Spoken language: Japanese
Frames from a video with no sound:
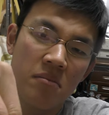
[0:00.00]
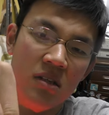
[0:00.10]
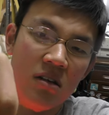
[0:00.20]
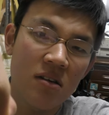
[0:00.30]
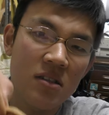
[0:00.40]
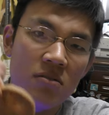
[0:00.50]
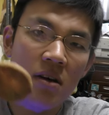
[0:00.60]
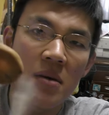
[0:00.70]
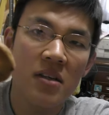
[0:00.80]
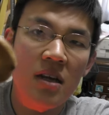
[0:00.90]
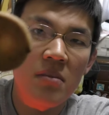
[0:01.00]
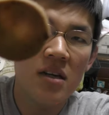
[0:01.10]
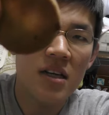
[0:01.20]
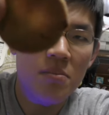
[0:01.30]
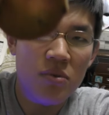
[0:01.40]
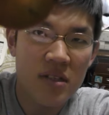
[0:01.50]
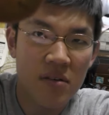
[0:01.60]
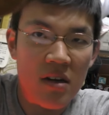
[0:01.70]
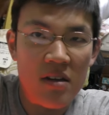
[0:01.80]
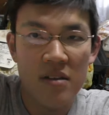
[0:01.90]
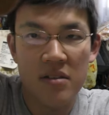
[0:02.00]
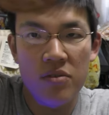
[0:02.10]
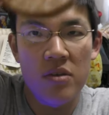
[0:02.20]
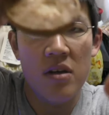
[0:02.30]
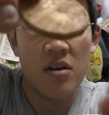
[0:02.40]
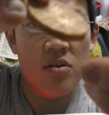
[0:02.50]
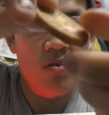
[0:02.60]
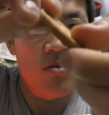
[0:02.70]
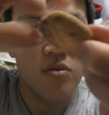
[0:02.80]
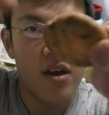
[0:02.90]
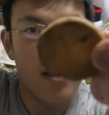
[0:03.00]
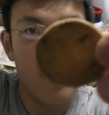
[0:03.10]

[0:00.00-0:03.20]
見た感じはあまり玉ねぎっぽさはないですよねこれ